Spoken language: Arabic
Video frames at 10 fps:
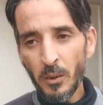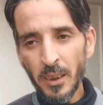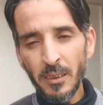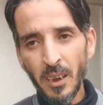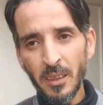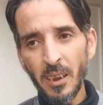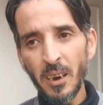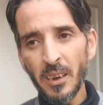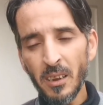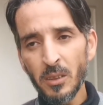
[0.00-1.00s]
هذا التقدير
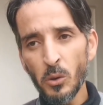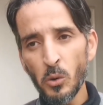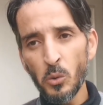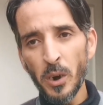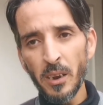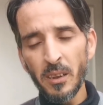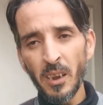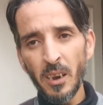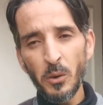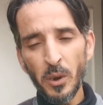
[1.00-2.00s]
اللي كتقدروا الوالد
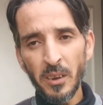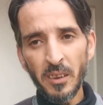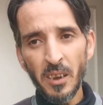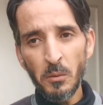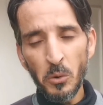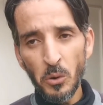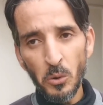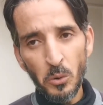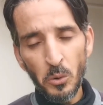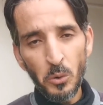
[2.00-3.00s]
ديالي
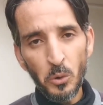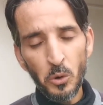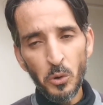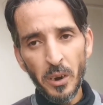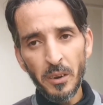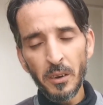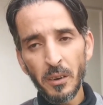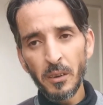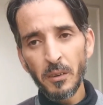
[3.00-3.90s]
وكتحترموه وشكرا